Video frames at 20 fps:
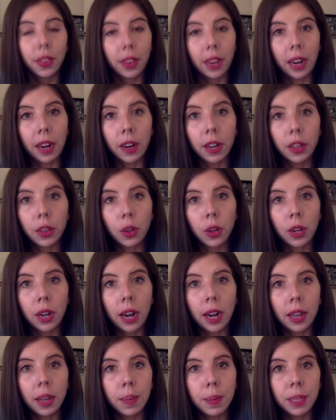Tras
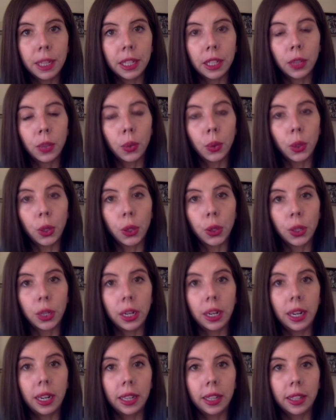retornar de mis estudios
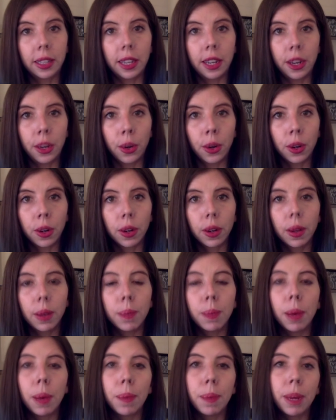en el exterior,
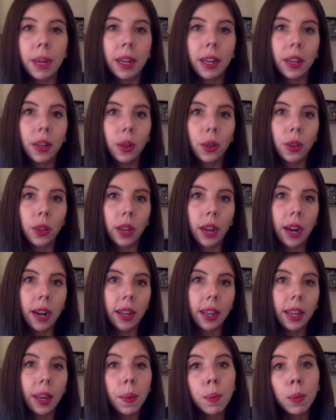me apena
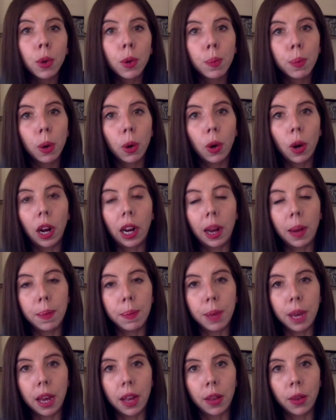encontrar que muy poco ha
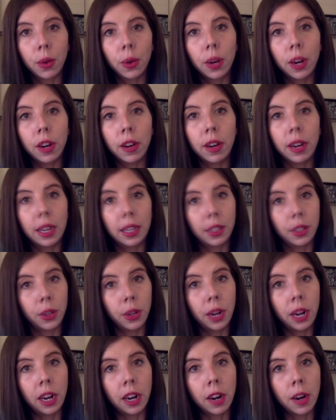cambiado en
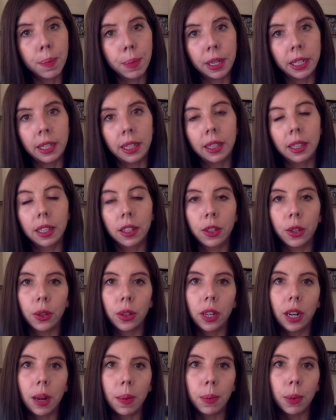relación a la
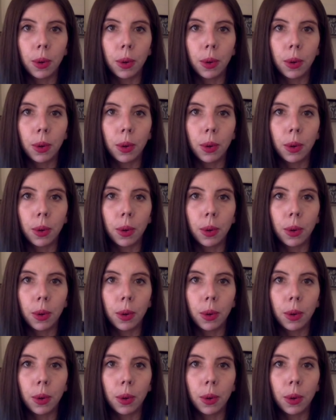representación de la